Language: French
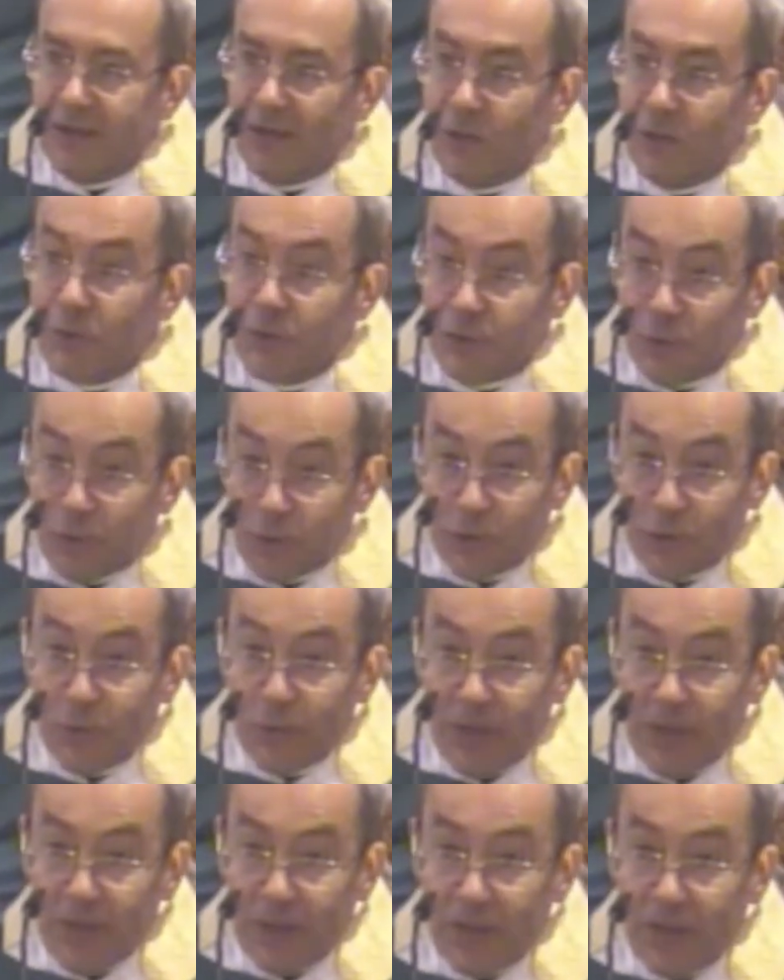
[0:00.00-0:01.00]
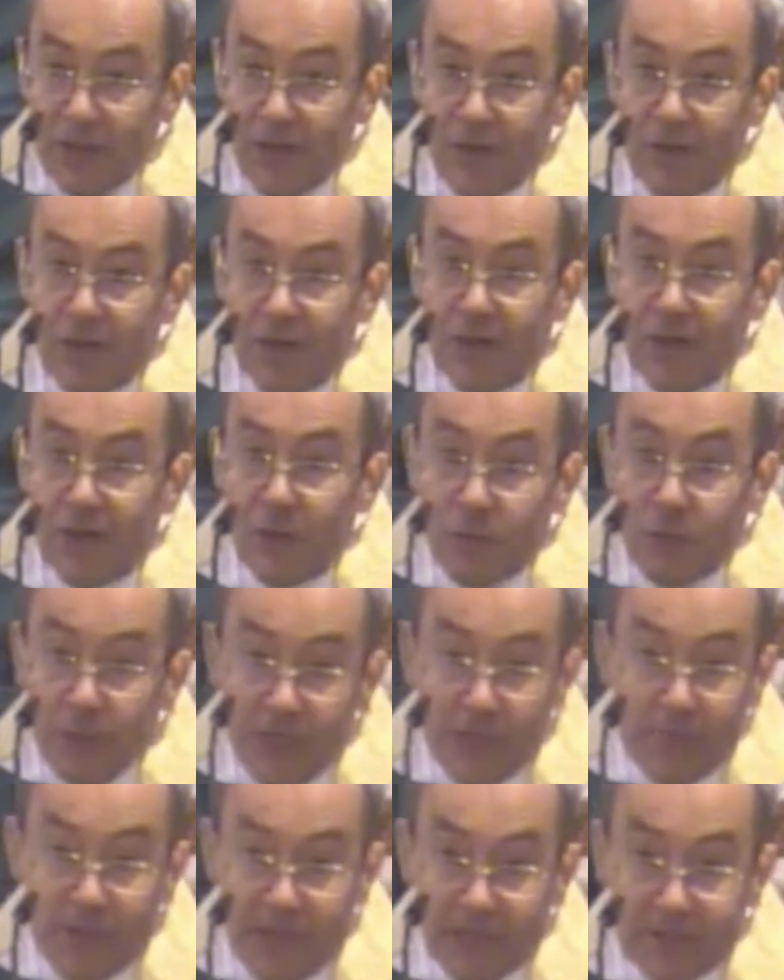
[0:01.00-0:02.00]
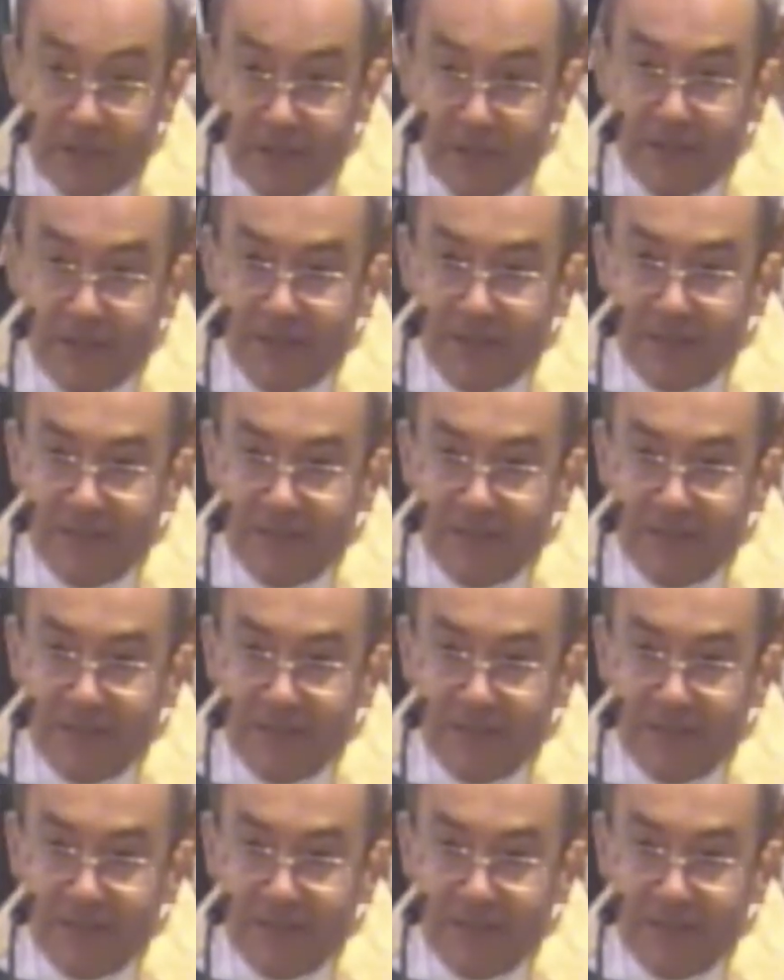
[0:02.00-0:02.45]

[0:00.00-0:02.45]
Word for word: Le sanctuaire lui appartient